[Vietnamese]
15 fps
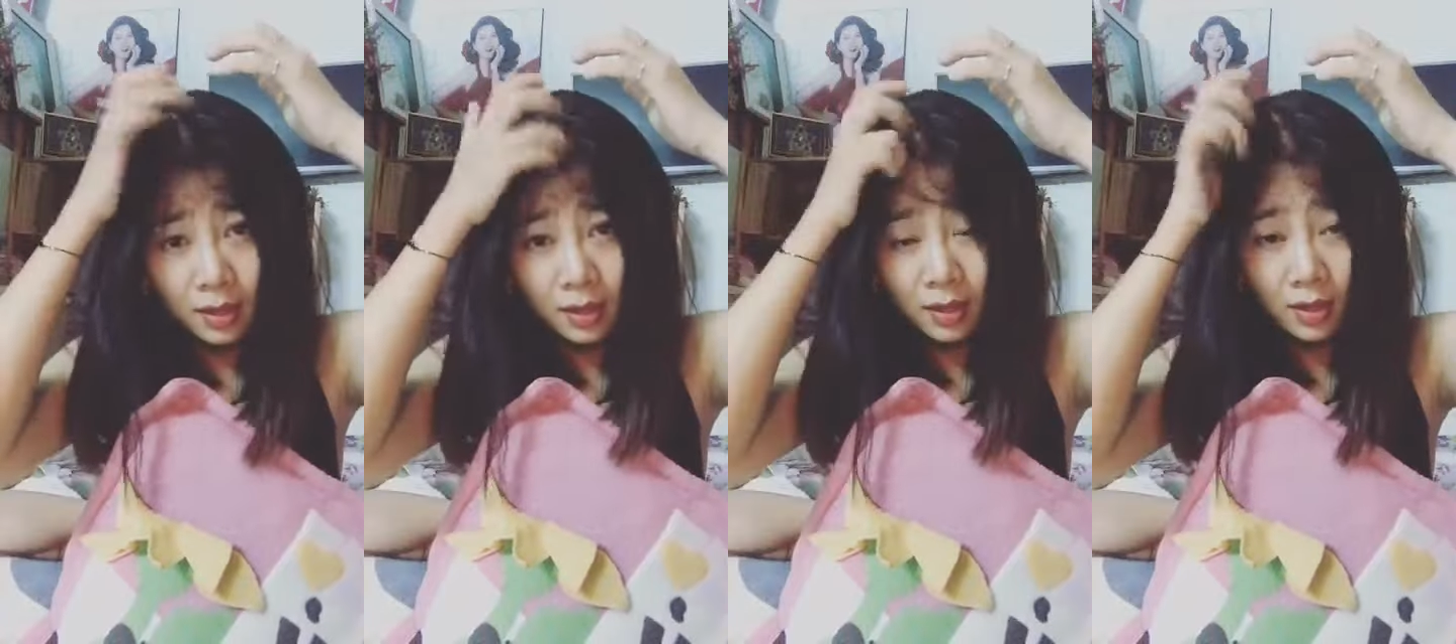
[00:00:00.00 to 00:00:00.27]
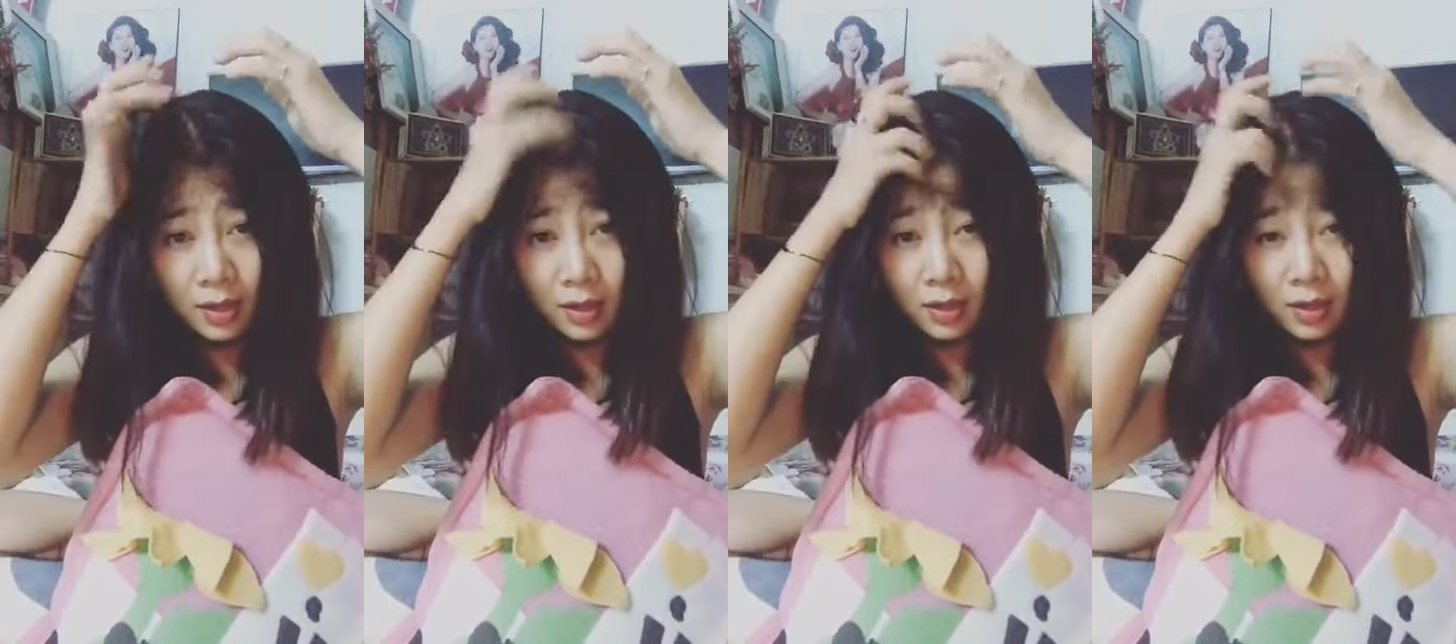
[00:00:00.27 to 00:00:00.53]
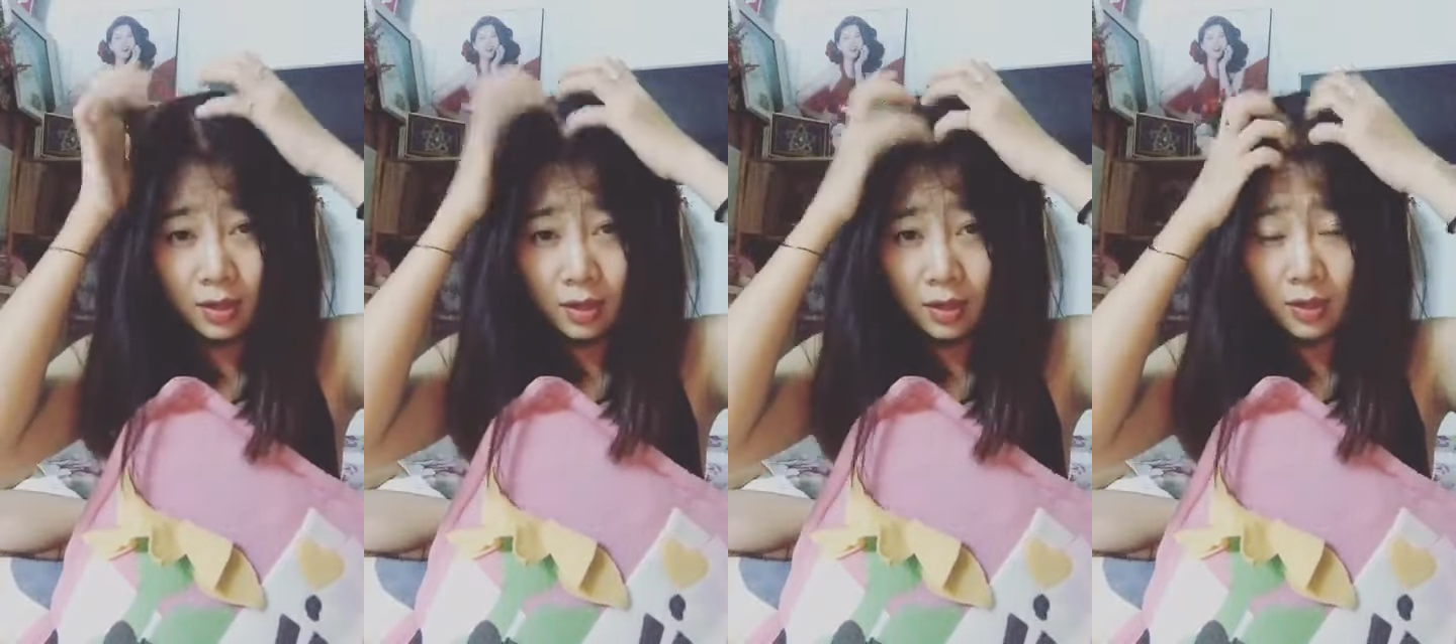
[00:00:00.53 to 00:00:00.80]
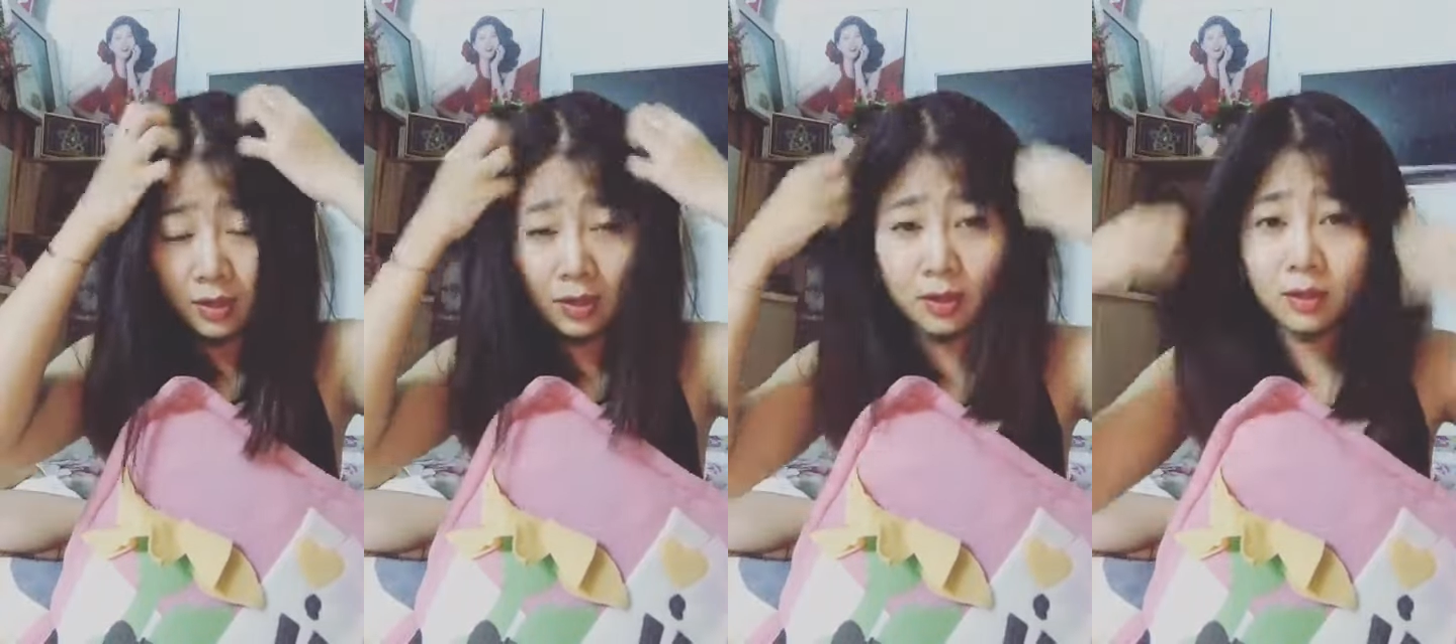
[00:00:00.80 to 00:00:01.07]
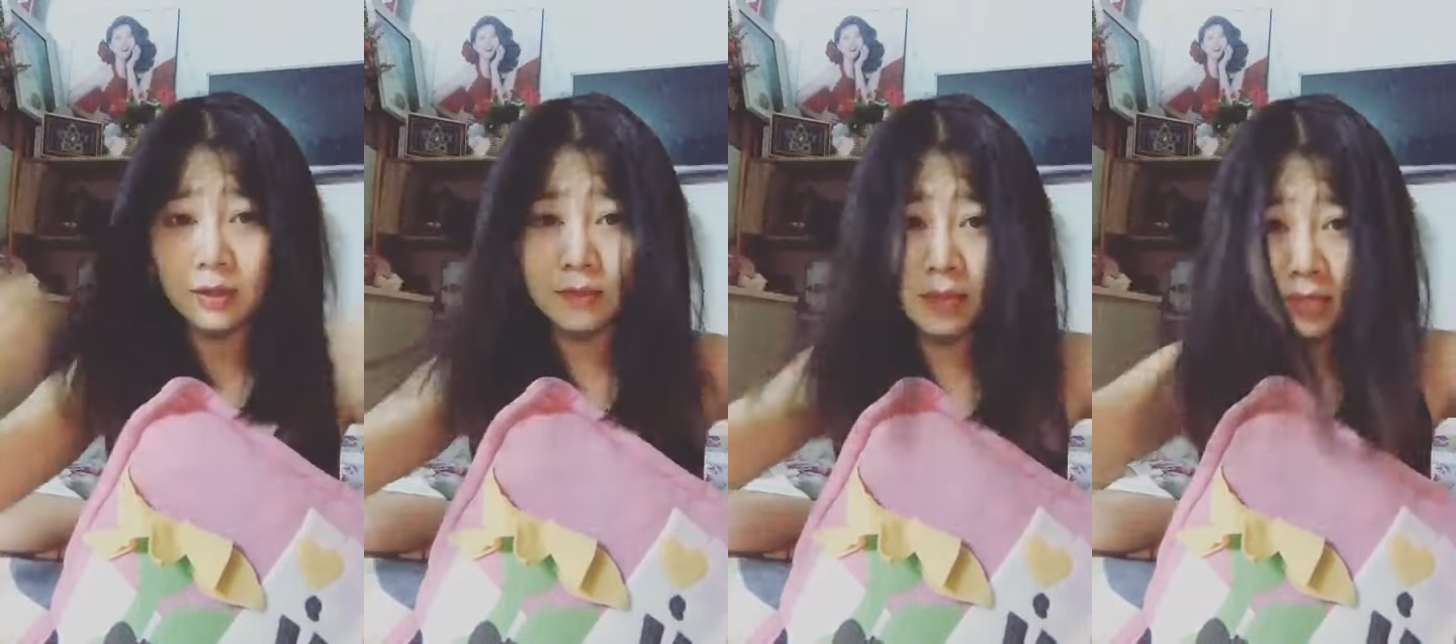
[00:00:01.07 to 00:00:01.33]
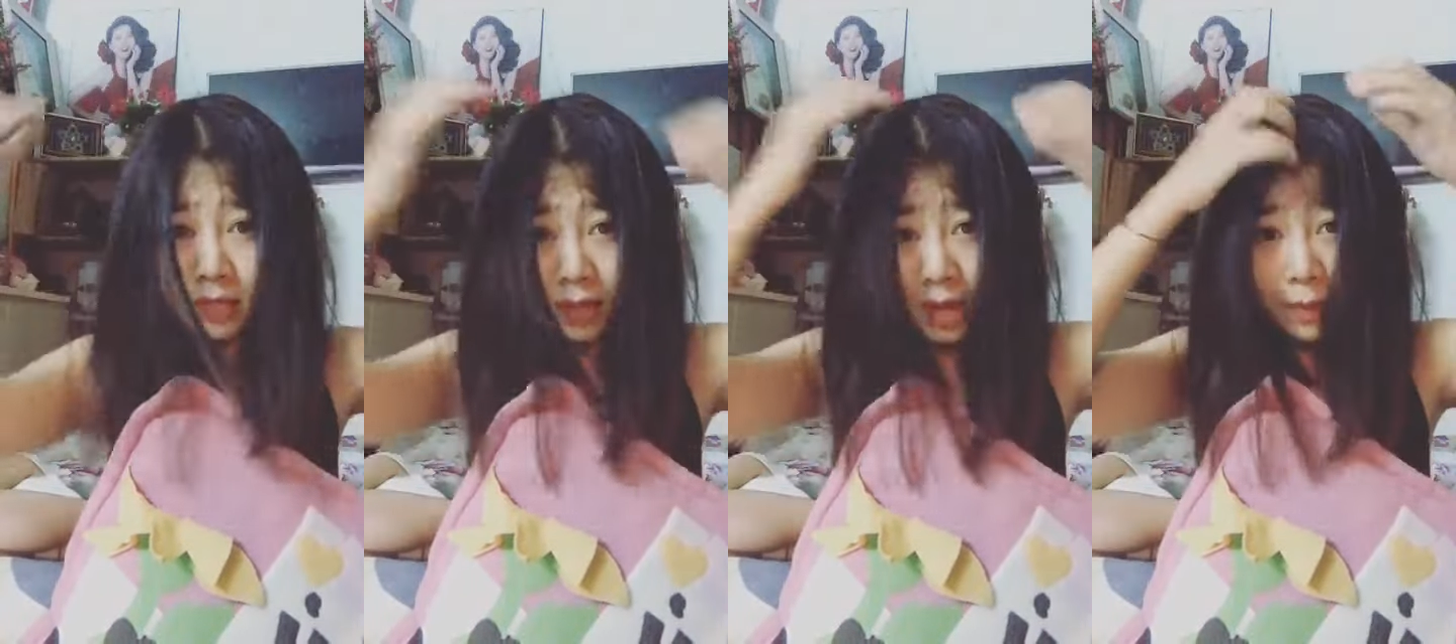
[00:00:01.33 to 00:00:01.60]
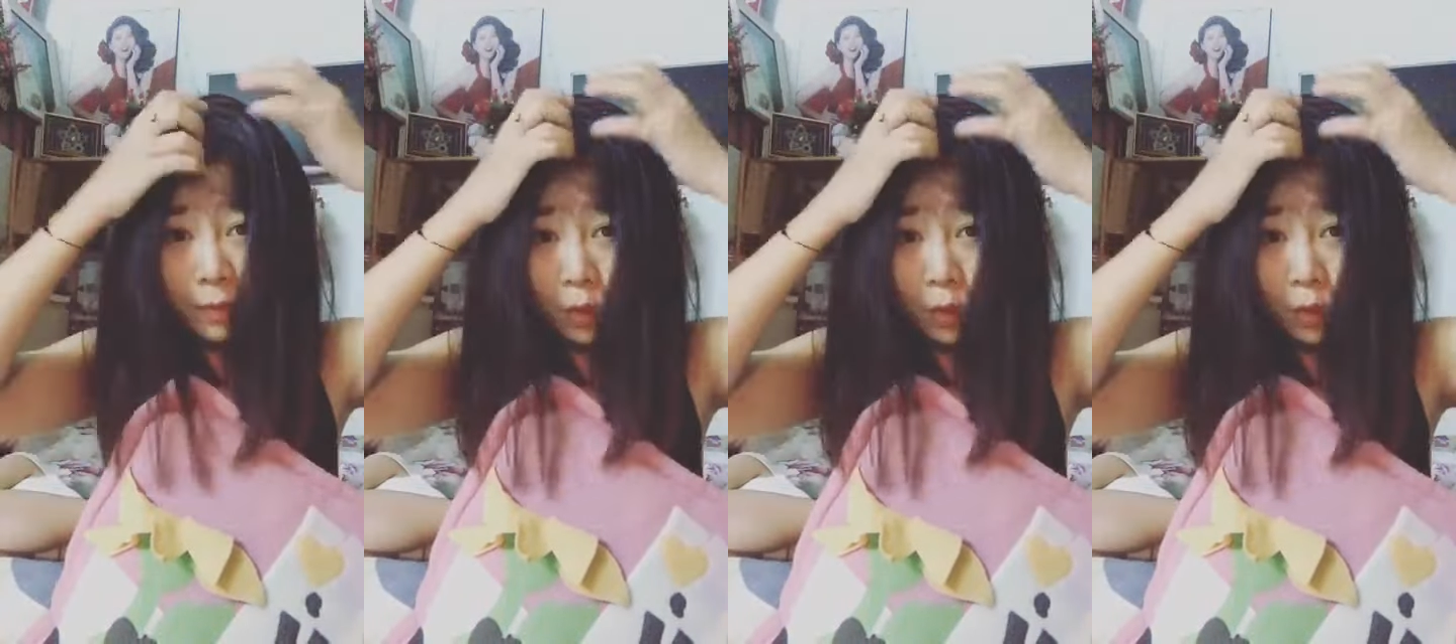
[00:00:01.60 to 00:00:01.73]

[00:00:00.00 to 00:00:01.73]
à, vi chỉ có ham